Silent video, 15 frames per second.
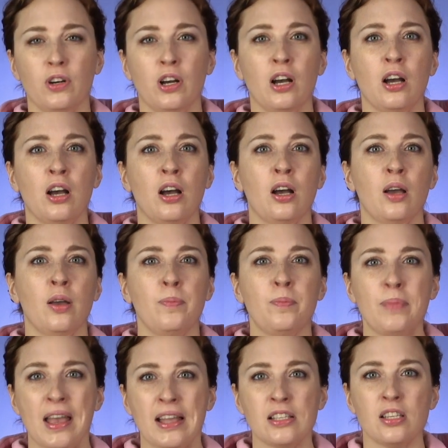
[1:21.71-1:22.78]
а,
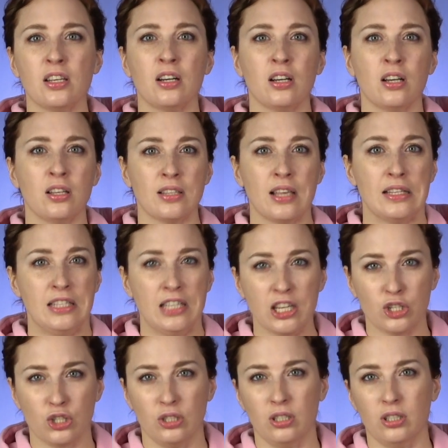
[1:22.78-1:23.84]
пятеро
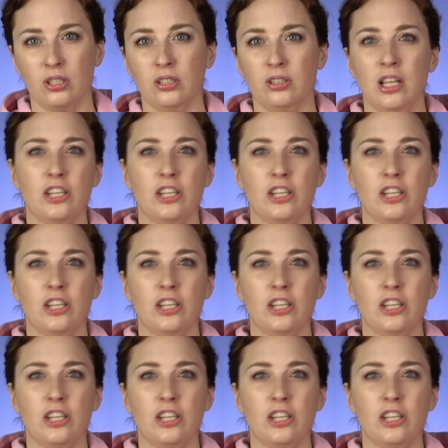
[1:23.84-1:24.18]
задержанных,